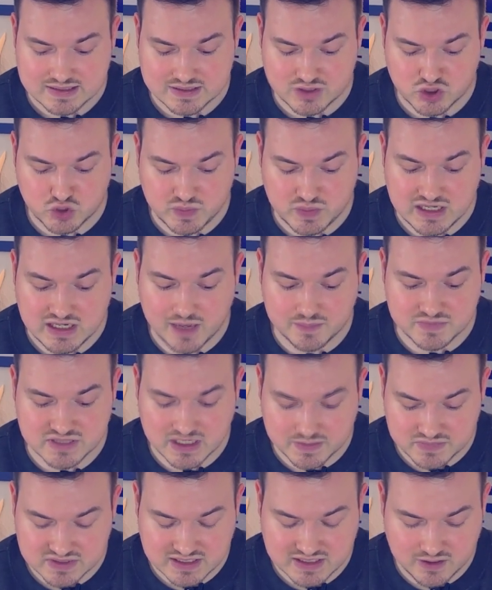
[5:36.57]
Spiel am
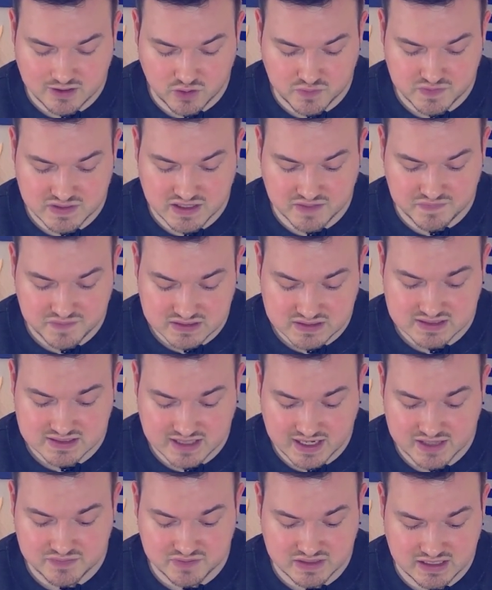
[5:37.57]
Samstag auch wieder fit
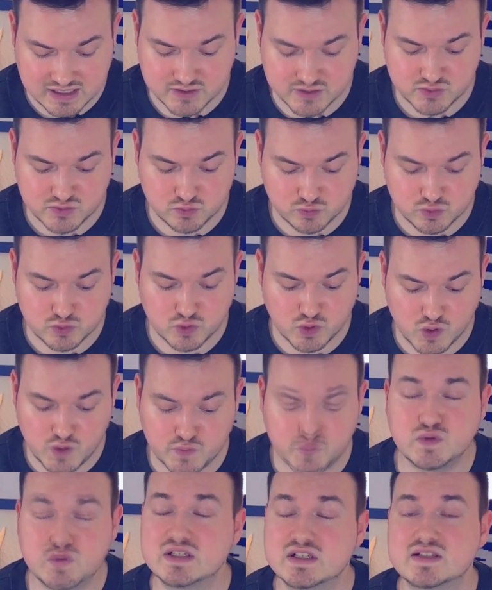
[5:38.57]
sein, wenn alles gut
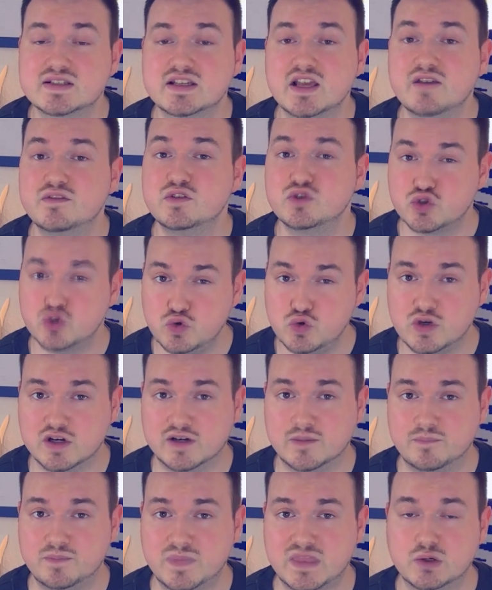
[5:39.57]
läuft. Und das ist Kevin
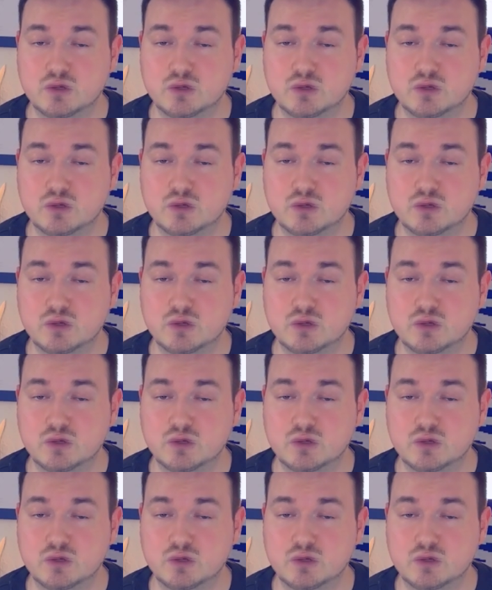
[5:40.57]
Stöger.